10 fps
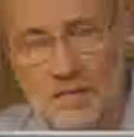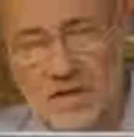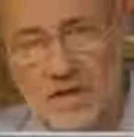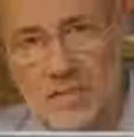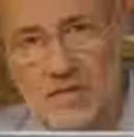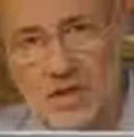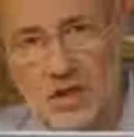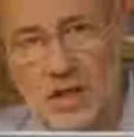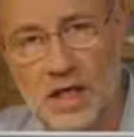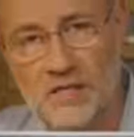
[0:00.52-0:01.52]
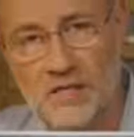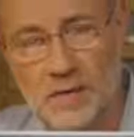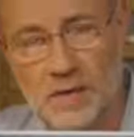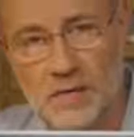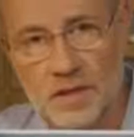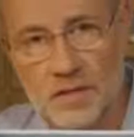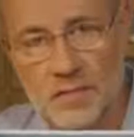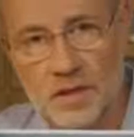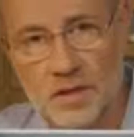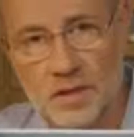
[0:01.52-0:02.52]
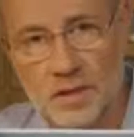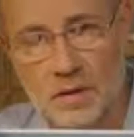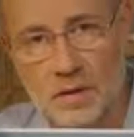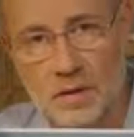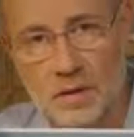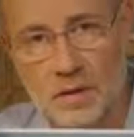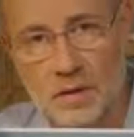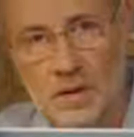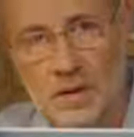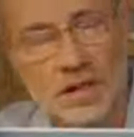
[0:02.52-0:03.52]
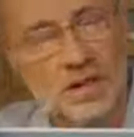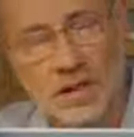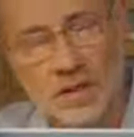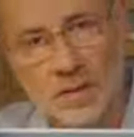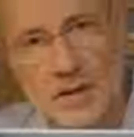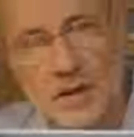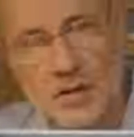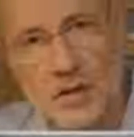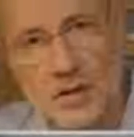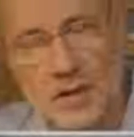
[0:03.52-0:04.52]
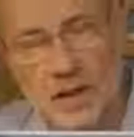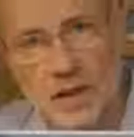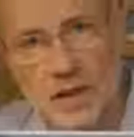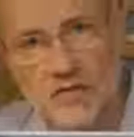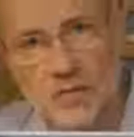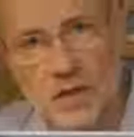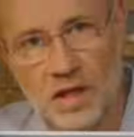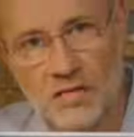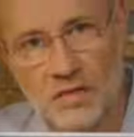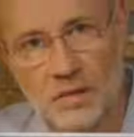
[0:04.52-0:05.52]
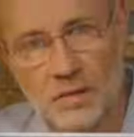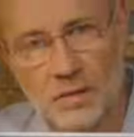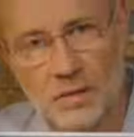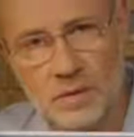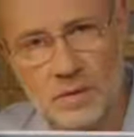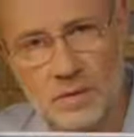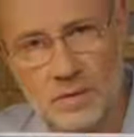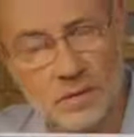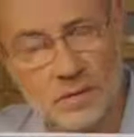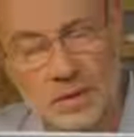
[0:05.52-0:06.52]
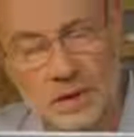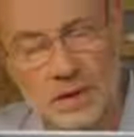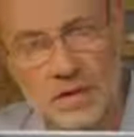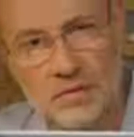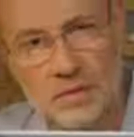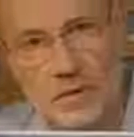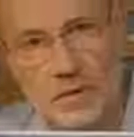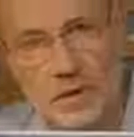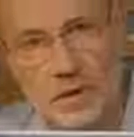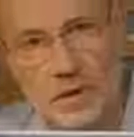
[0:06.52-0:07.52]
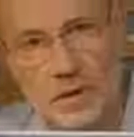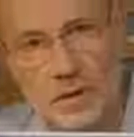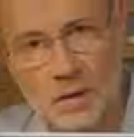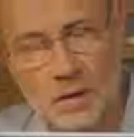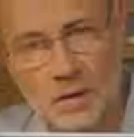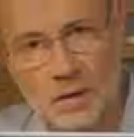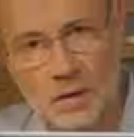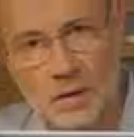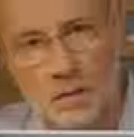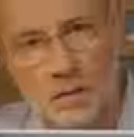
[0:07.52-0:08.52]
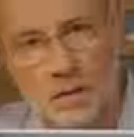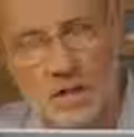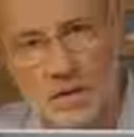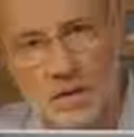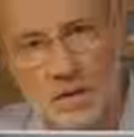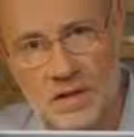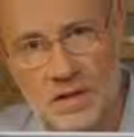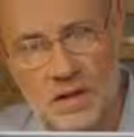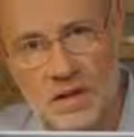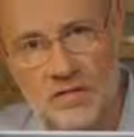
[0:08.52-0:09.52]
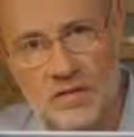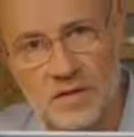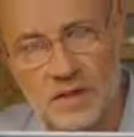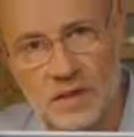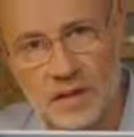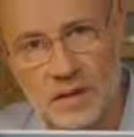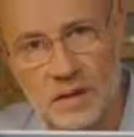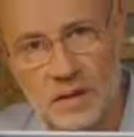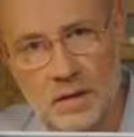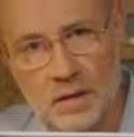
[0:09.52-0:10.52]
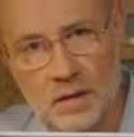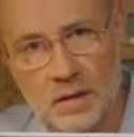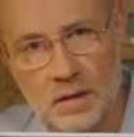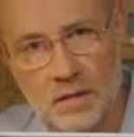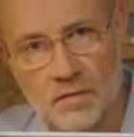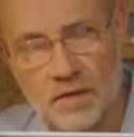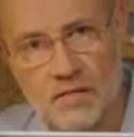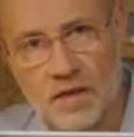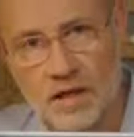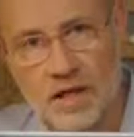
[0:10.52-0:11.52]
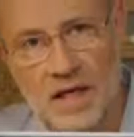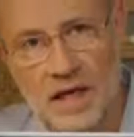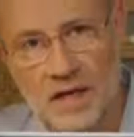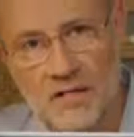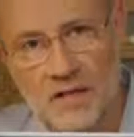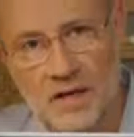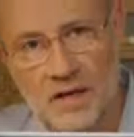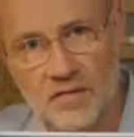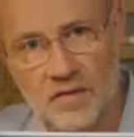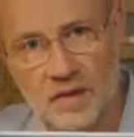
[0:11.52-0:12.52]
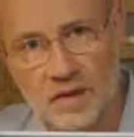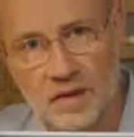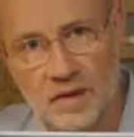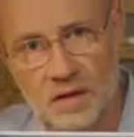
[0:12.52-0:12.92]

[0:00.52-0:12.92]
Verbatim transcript: Was haben diese Streifen am Himmel zu bedeuten? Hat hier jemand den neuen Berliner Flughafen gesucht und nicht gefunden? Oder sollen diese Streifen uns sagen, wir werden alle vergiftet?